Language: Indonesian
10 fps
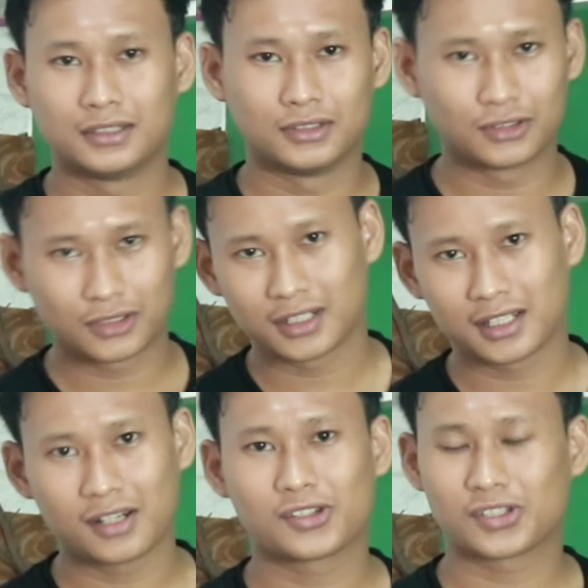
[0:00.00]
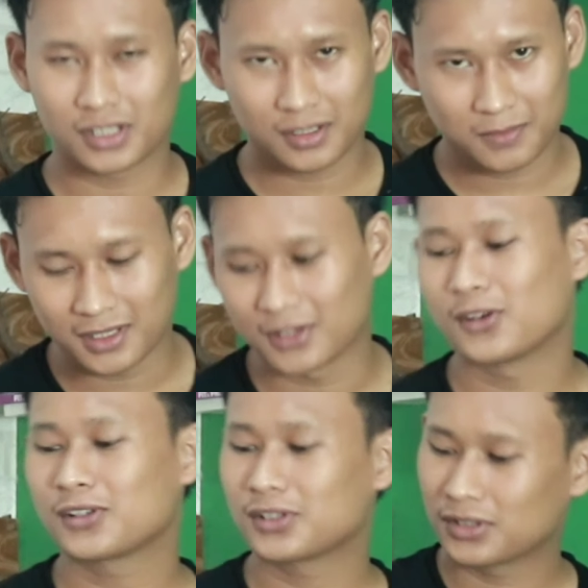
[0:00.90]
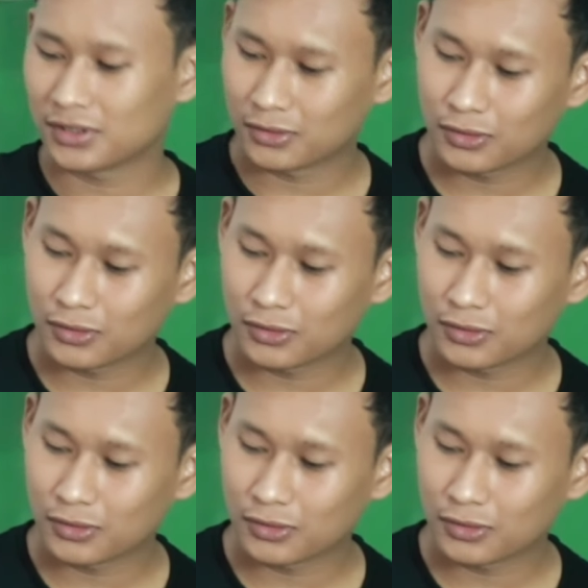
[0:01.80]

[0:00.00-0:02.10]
untuk titik course tetap titik course.